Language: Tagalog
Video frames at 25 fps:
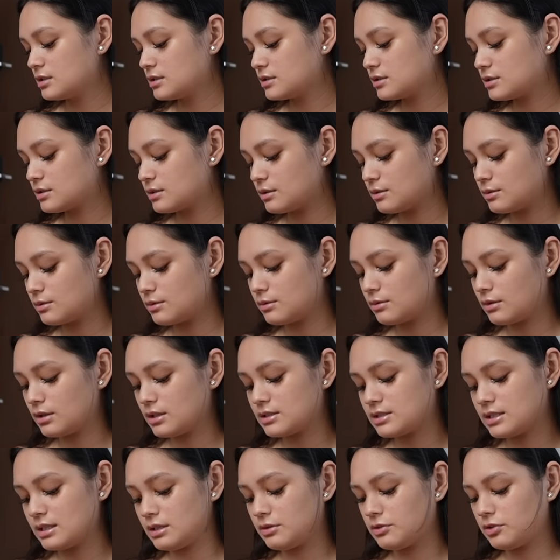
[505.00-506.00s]
So,
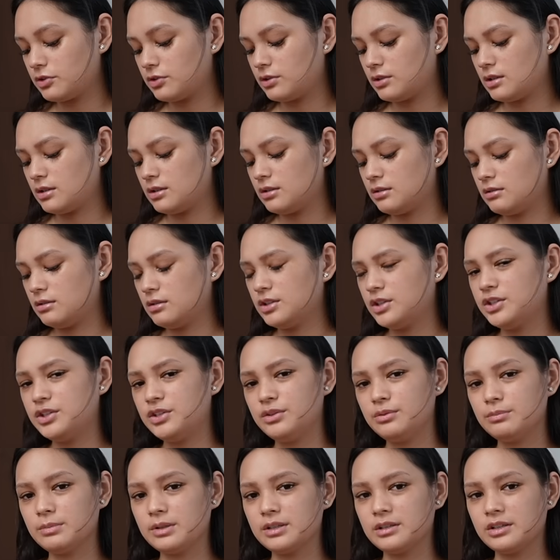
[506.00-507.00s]
kasi
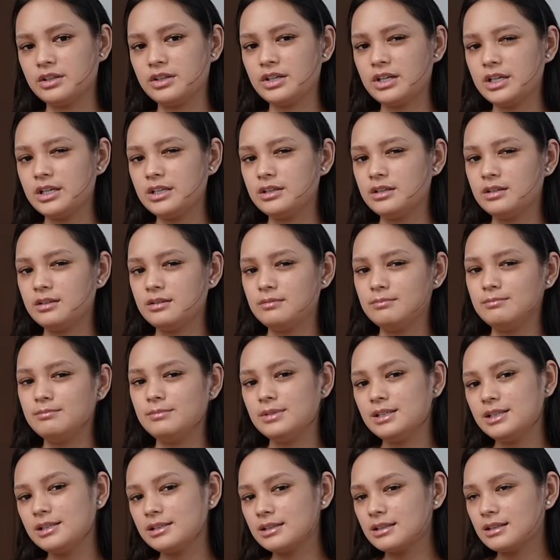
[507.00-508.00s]
human grade
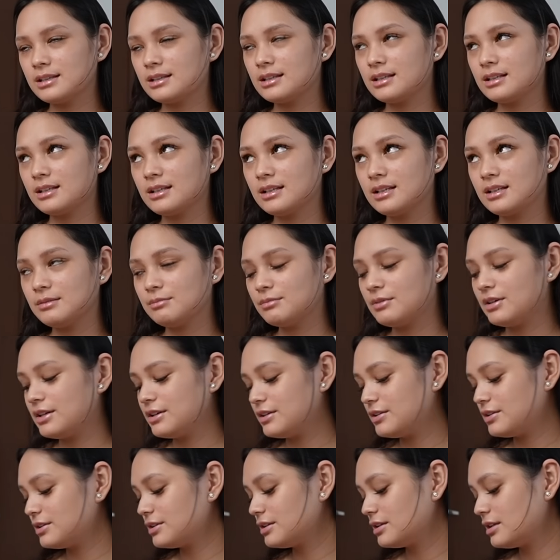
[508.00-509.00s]
meat ba
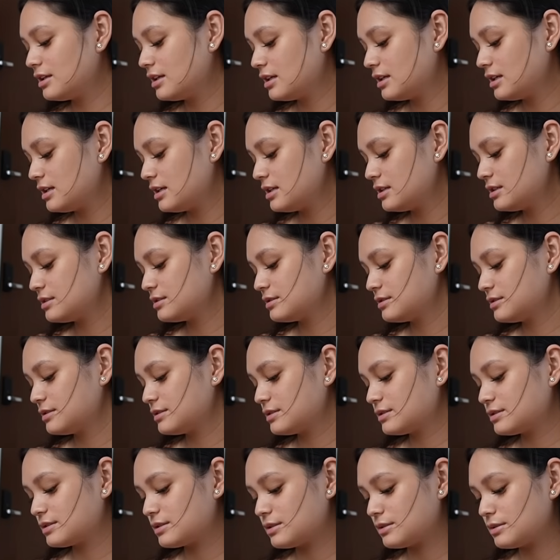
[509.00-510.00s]
yun?
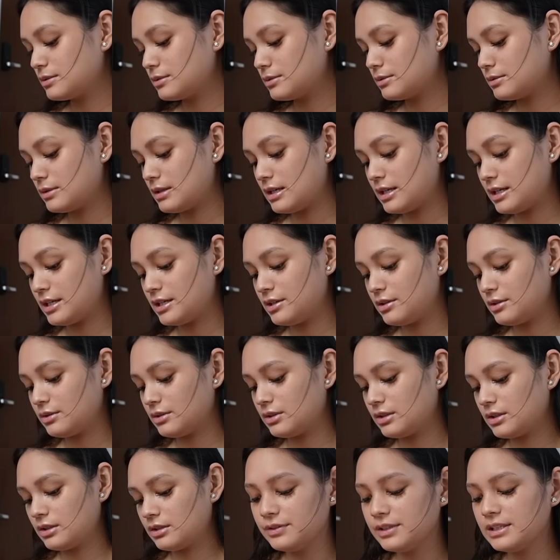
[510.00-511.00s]
So,
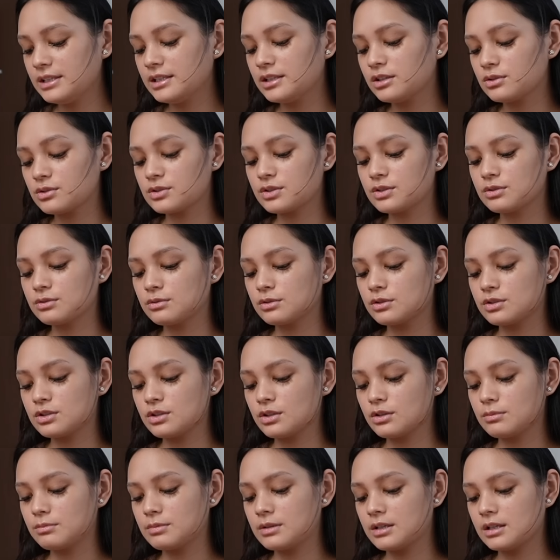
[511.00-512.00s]
ayun. Feeling ko so
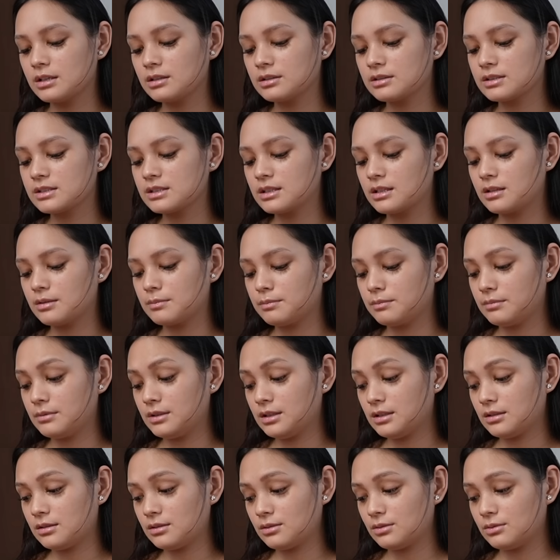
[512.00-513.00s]
sobrang sarap
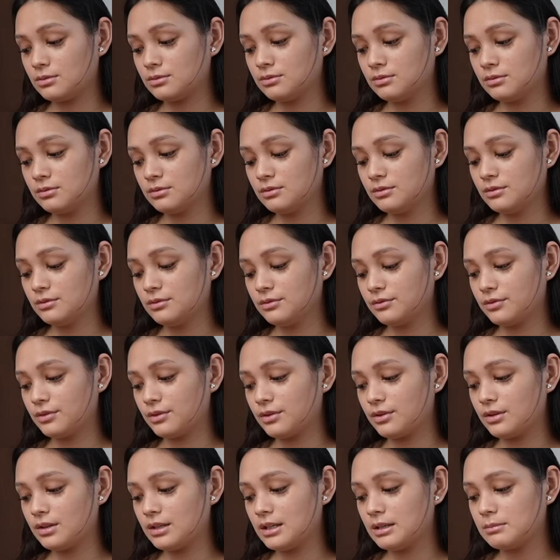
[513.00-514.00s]
nito
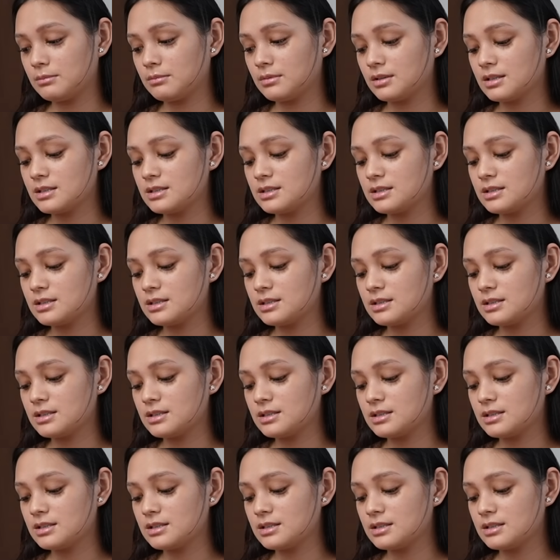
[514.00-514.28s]
for them.